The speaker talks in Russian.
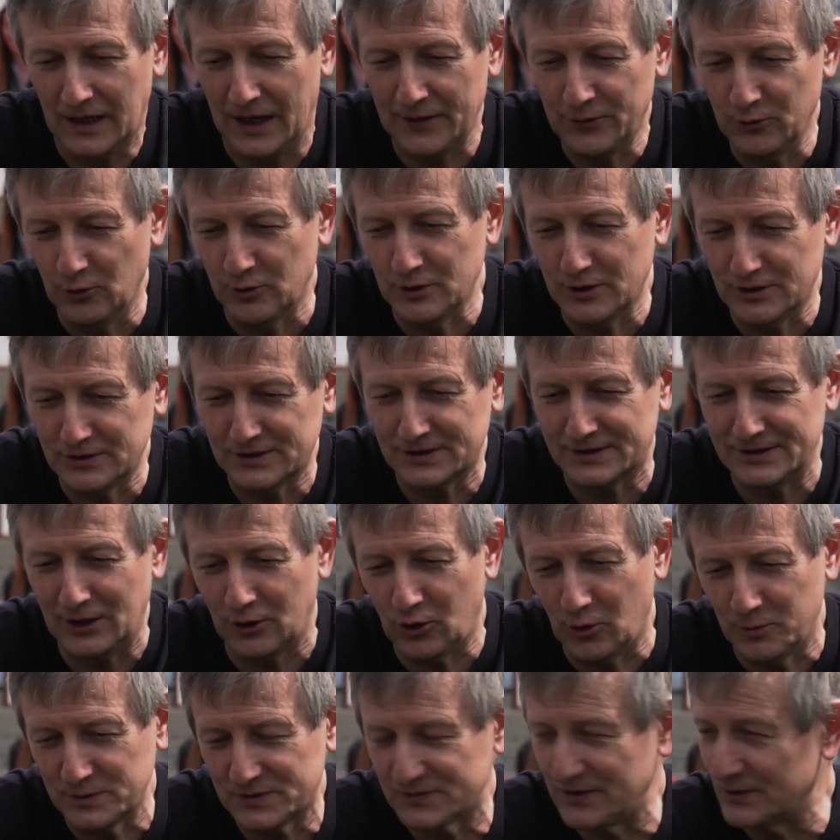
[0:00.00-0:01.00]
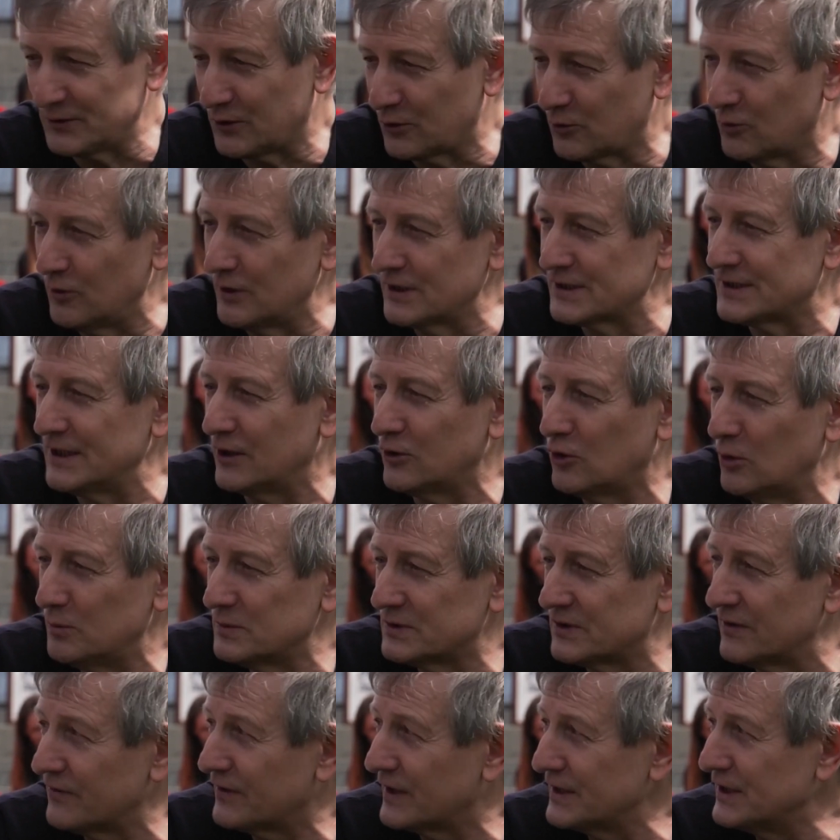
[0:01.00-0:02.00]
одно знакомство, другое
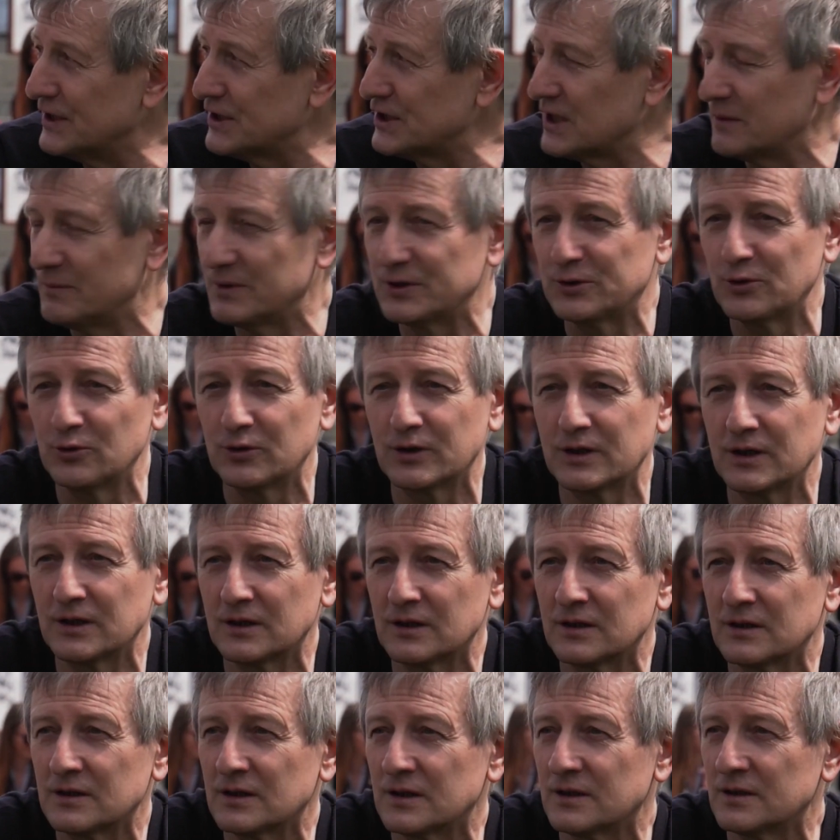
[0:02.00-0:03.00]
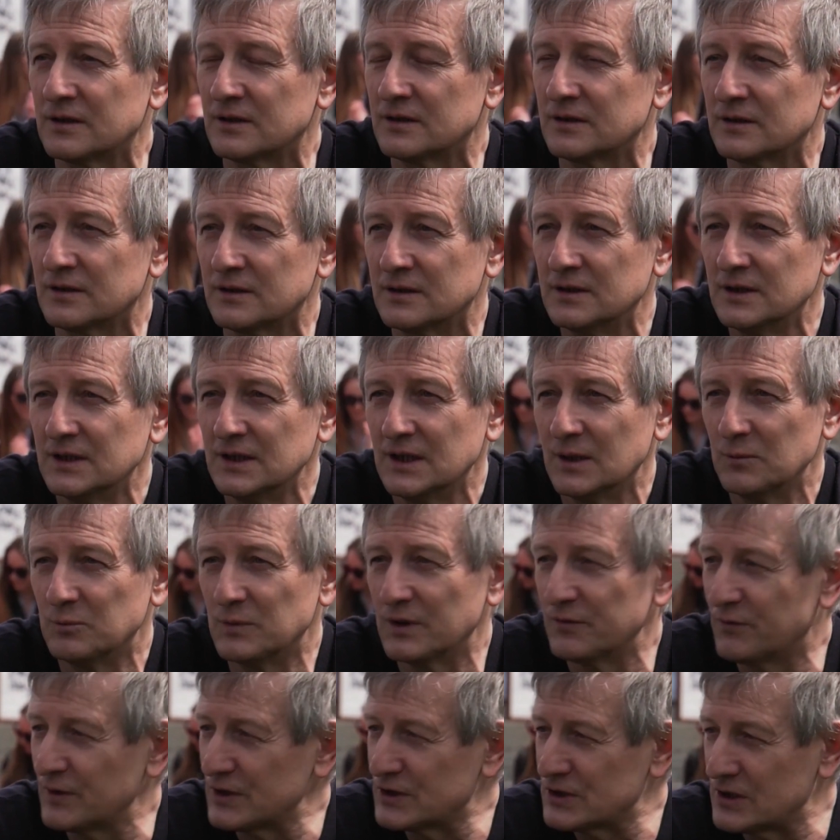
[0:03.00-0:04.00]
знакомство. В конечном итоге э,
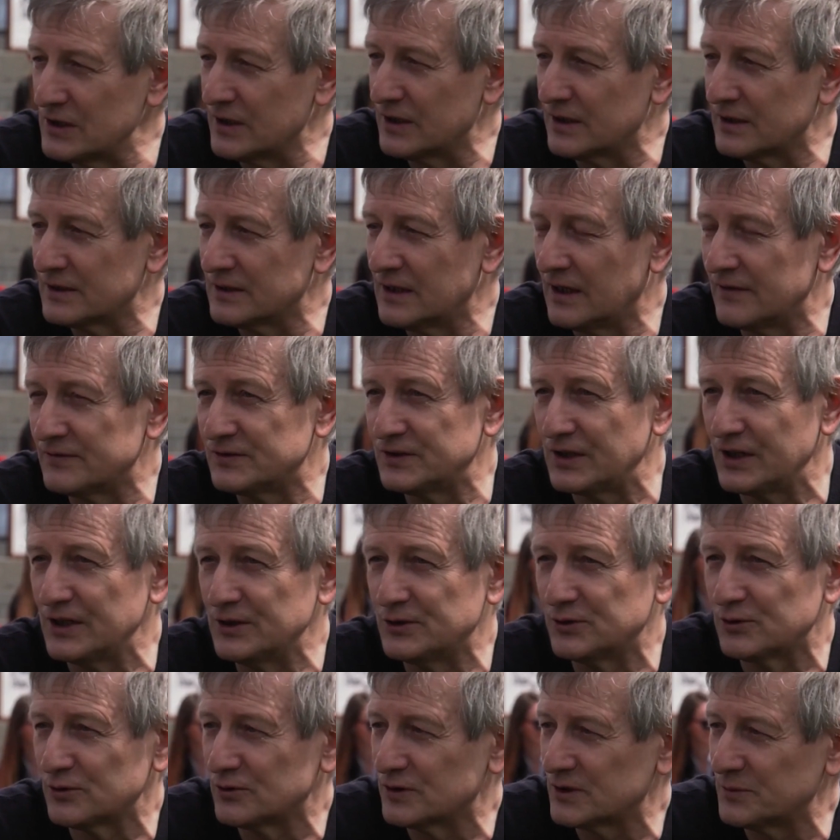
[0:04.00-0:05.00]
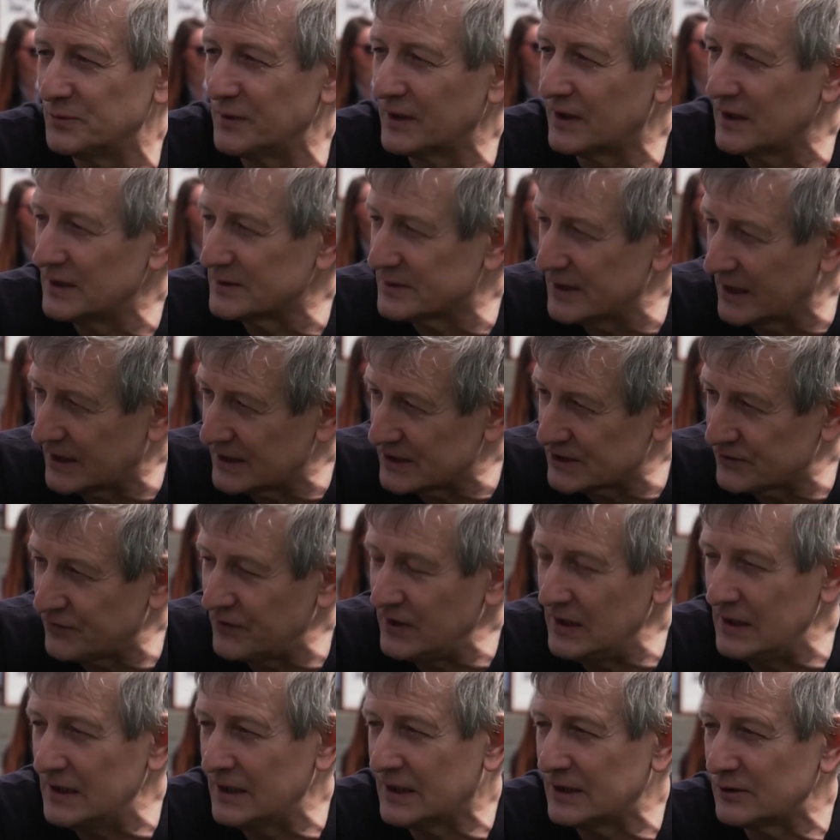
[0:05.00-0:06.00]
мы вышли на встречу с Михаилом
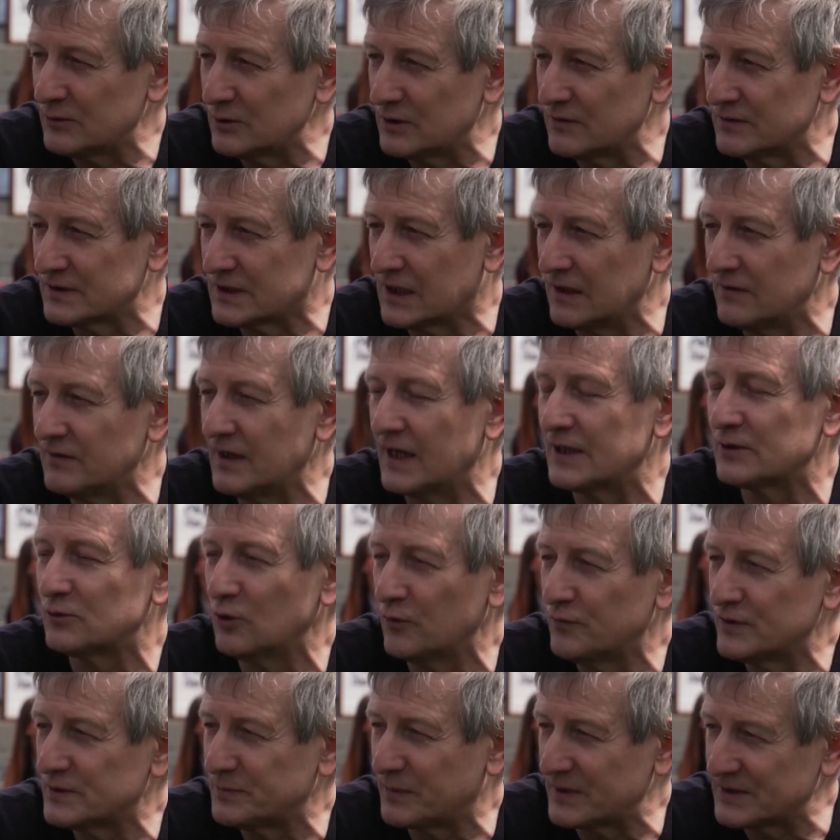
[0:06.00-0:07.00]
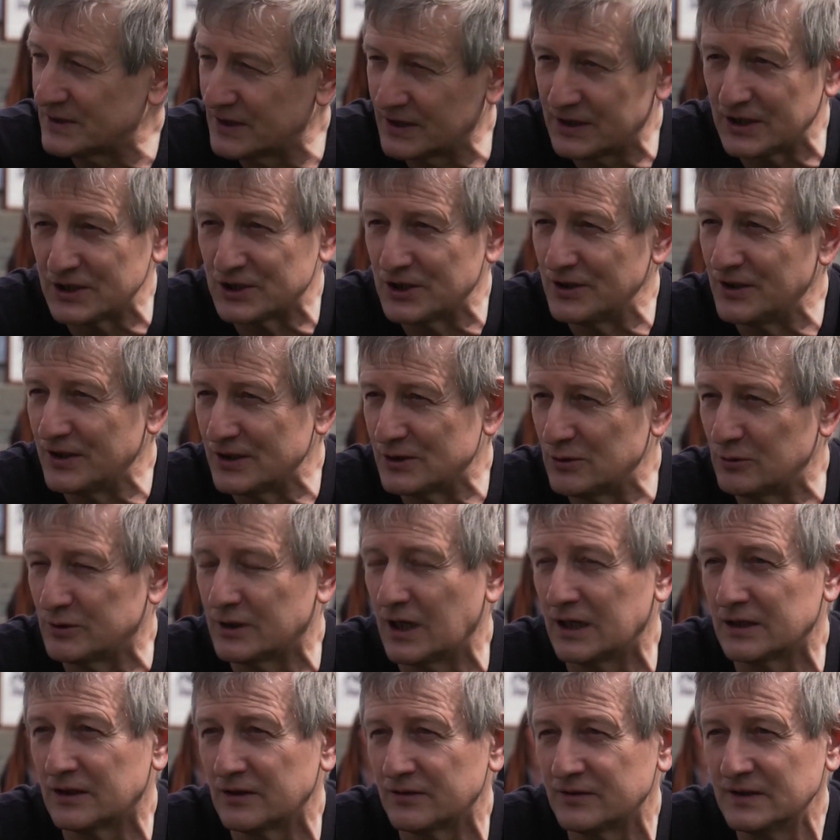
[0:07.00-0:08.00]
Саакашвили, который возглавляет Офис простых решений
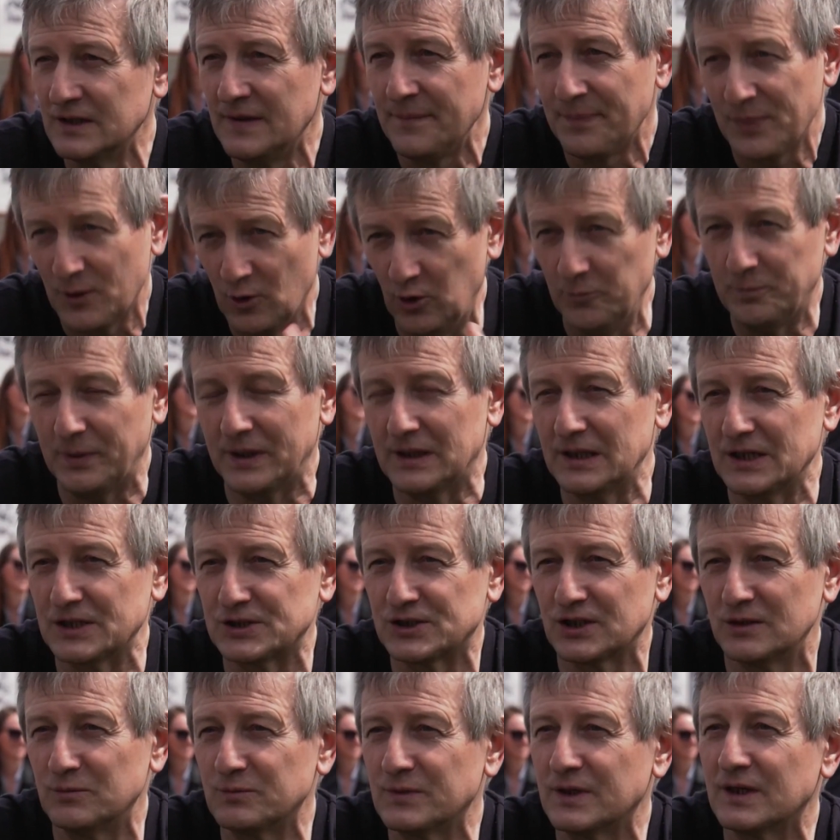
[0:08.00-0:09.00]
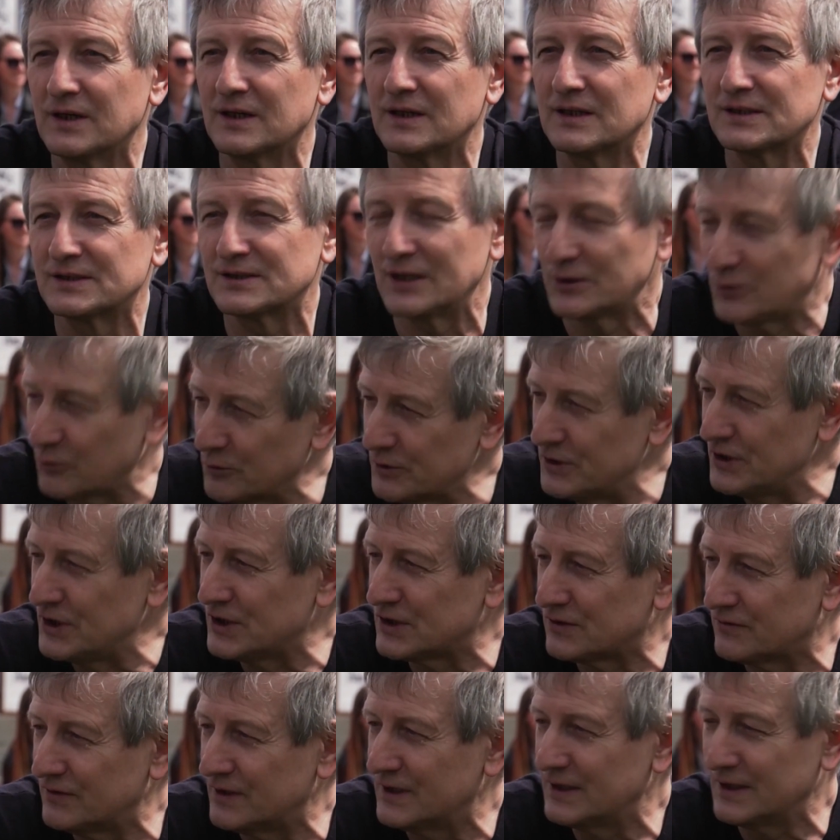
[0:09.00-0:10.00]
результатов. Он предложил мне
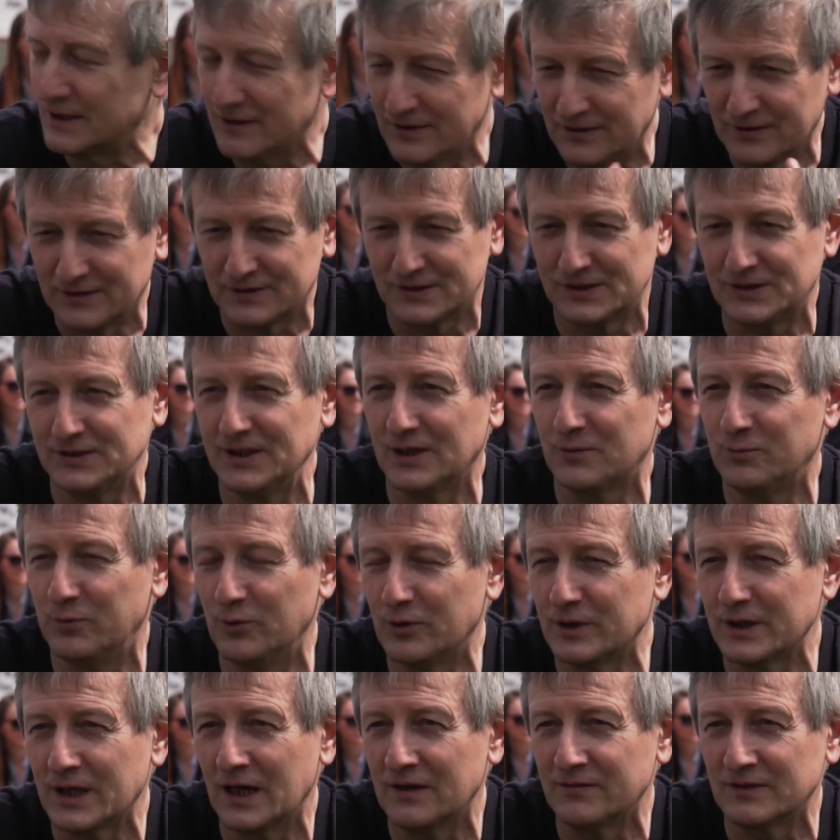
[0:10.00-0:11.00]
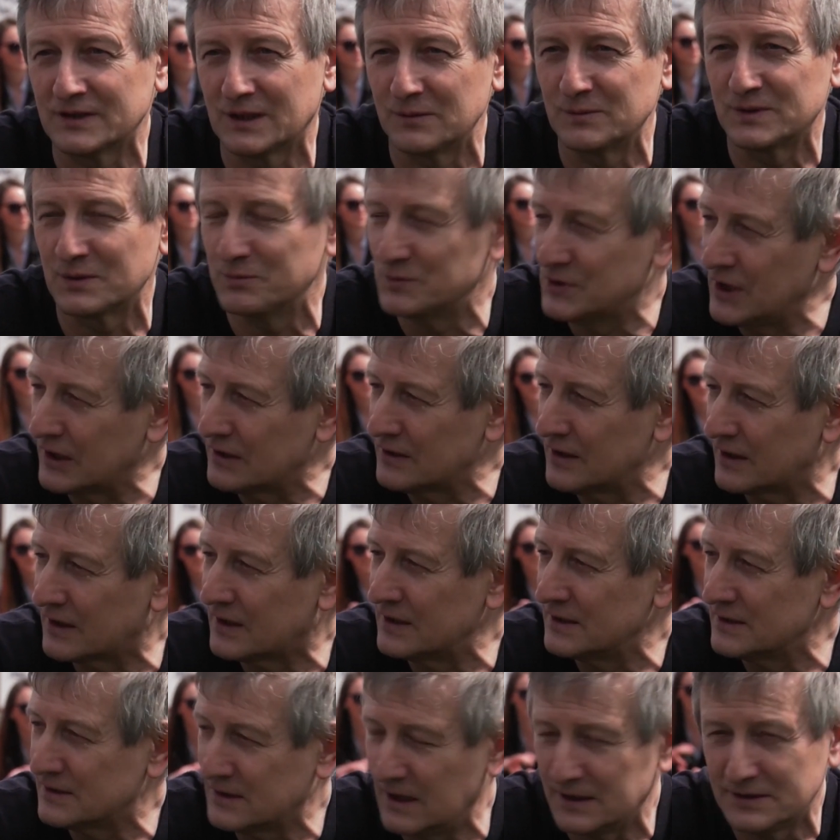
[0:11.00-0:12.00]
сотрудничество, и с тех пор я в этом замечательной
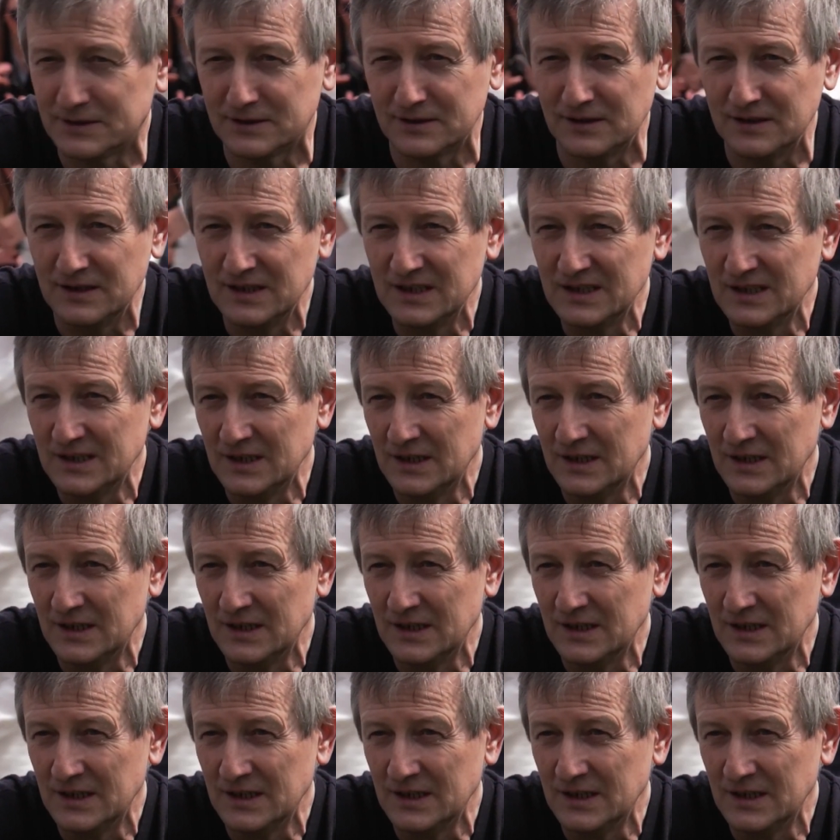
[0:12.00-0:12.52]
организации